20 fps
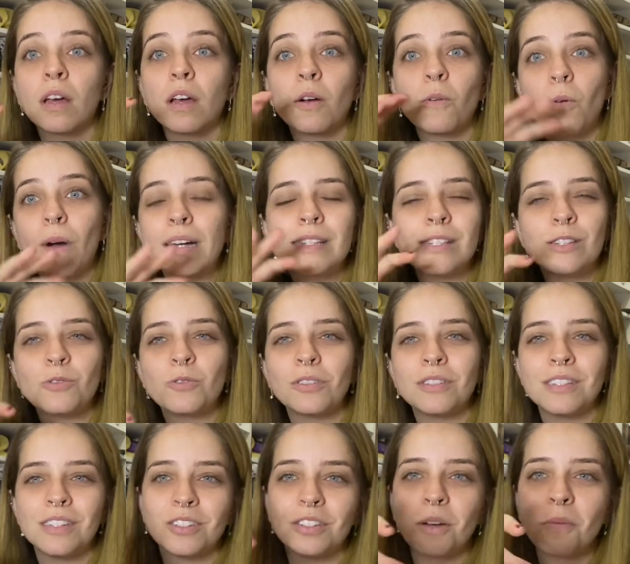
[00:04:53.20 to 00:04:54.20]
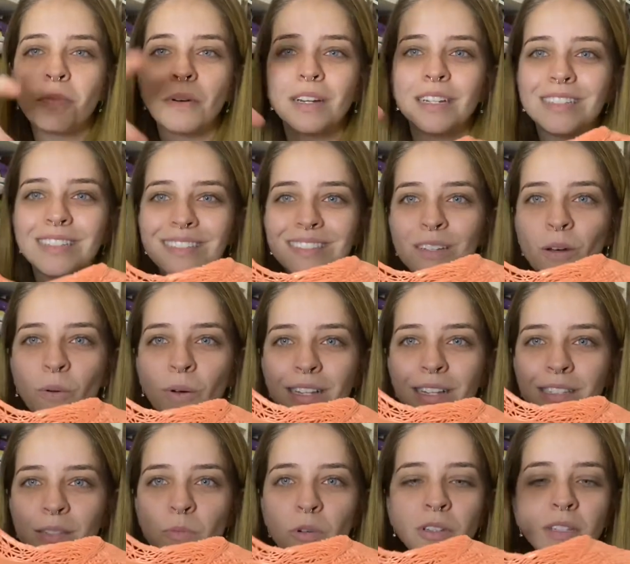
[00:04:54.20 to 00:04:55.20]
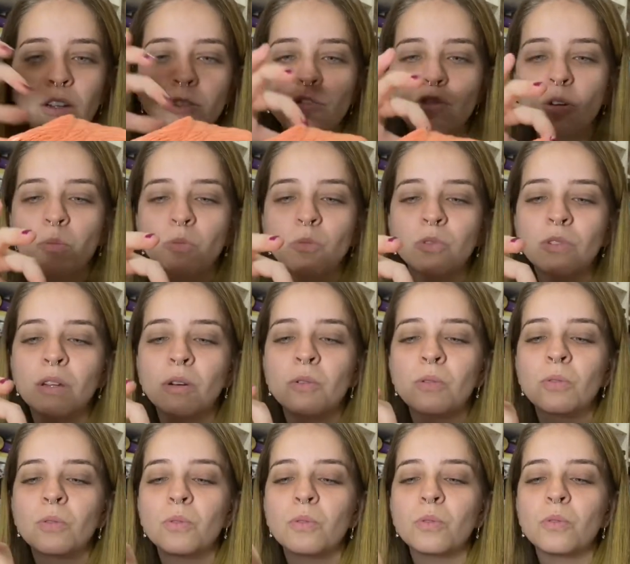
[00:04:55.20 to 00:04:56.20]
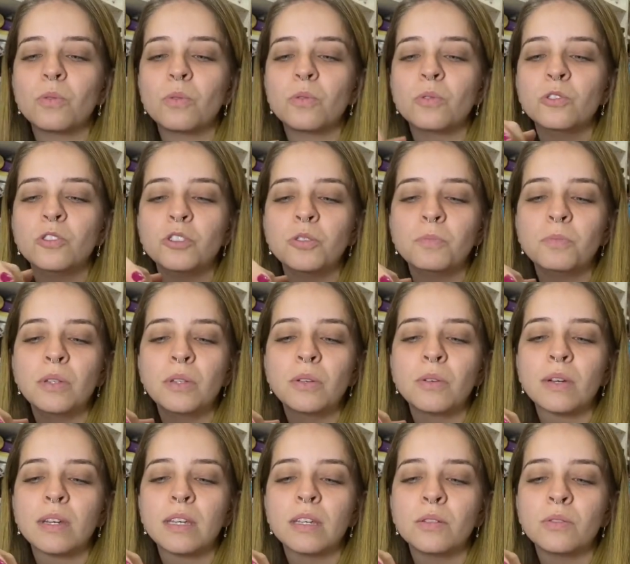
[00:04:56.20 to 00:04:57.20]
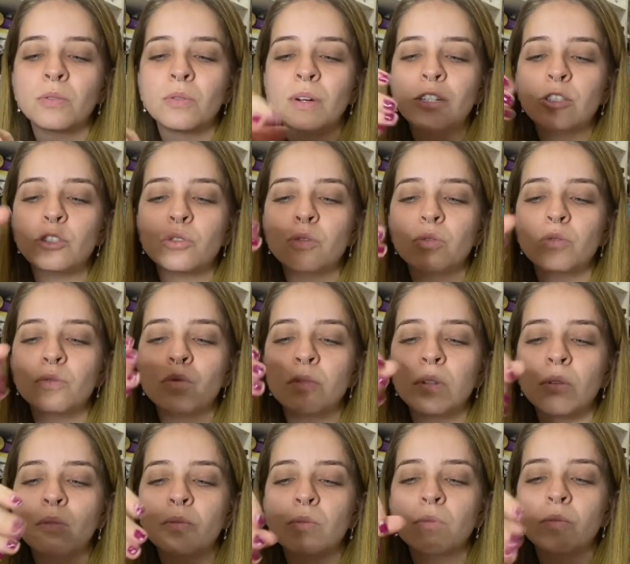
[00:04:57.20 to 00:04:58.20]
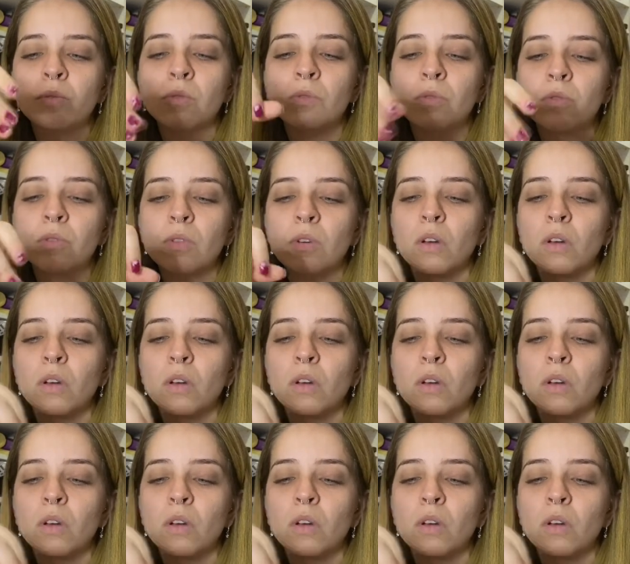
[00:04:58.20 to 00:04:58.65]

quase todas as campanas são esse modelo, só muda o, o tipinho aqui do a estrutura, o